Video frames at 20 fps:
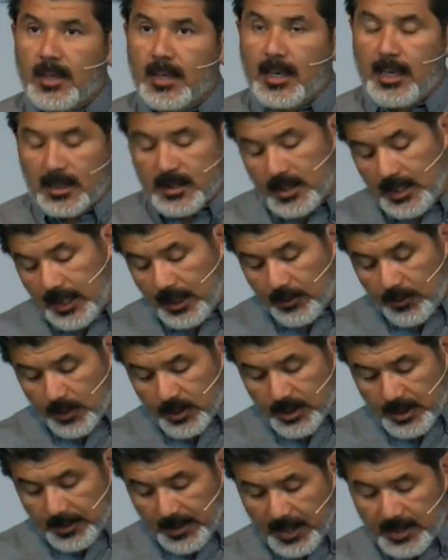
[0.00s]
casi
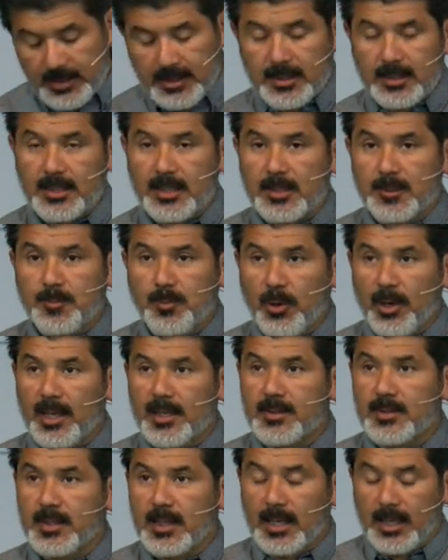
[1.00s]
14 meses
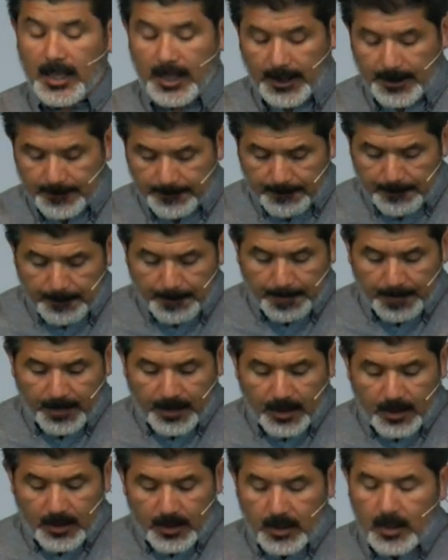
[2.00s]
después de que
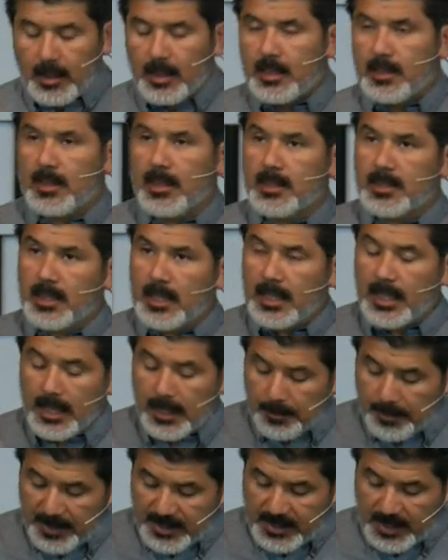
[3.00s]
e-,
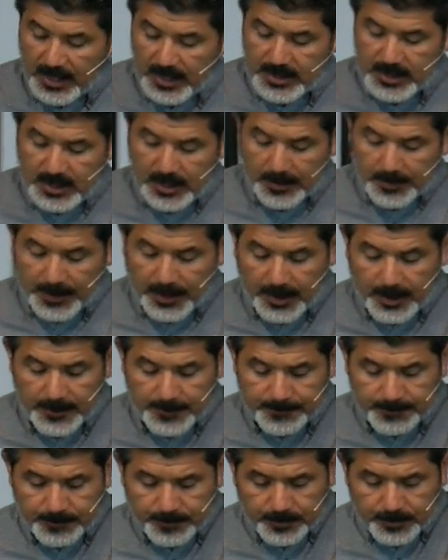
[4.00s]
Ezequiel empezara a
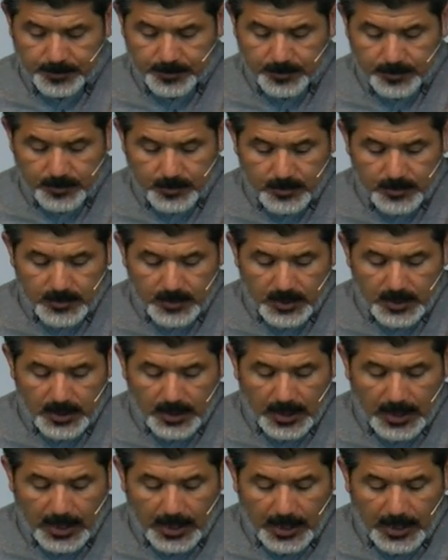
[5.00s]
escribir,
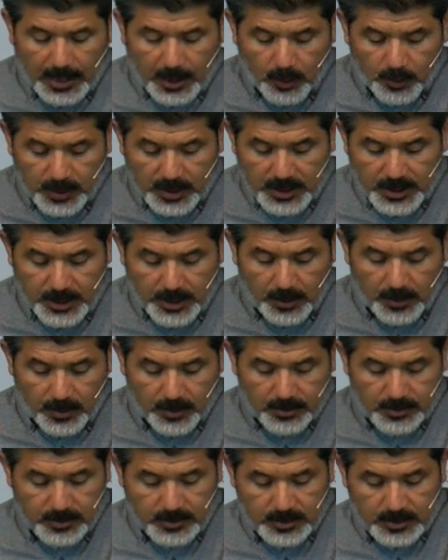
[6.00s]

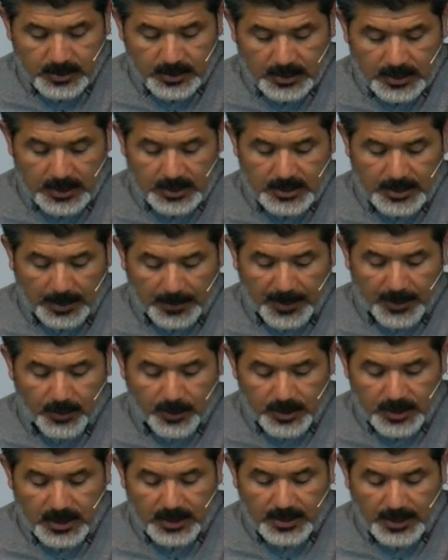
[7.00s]
aconteció que estaba
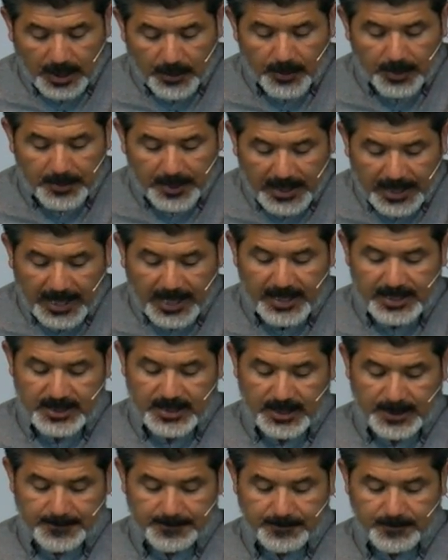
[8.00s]
yo sentado en mi
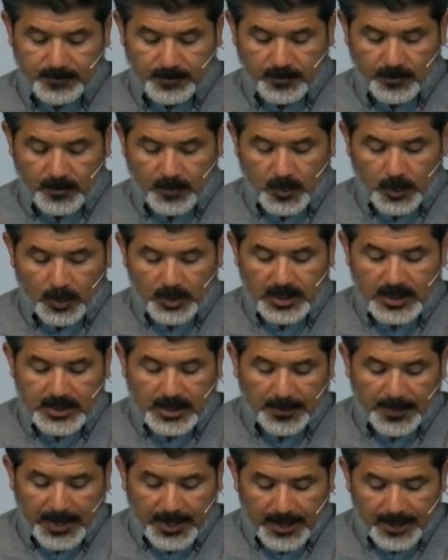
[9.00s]
casa. ¿Dónde
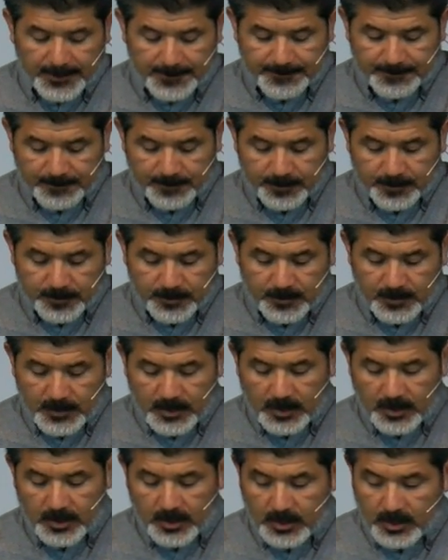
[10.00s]
estaba él?
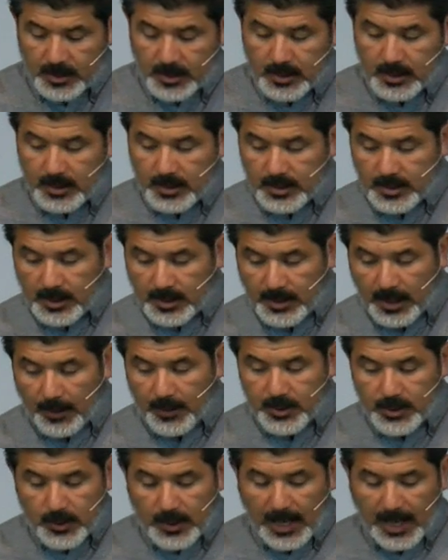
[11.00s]

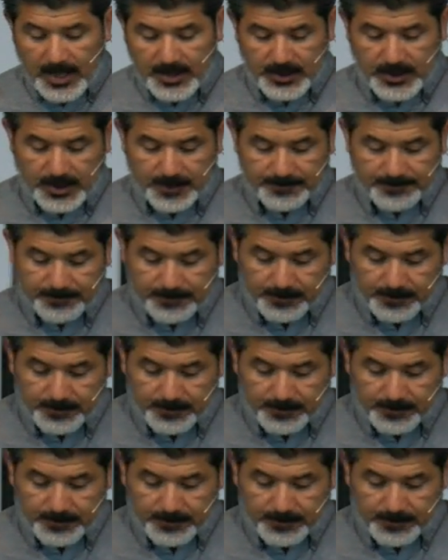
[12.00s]
Sentado en su casa.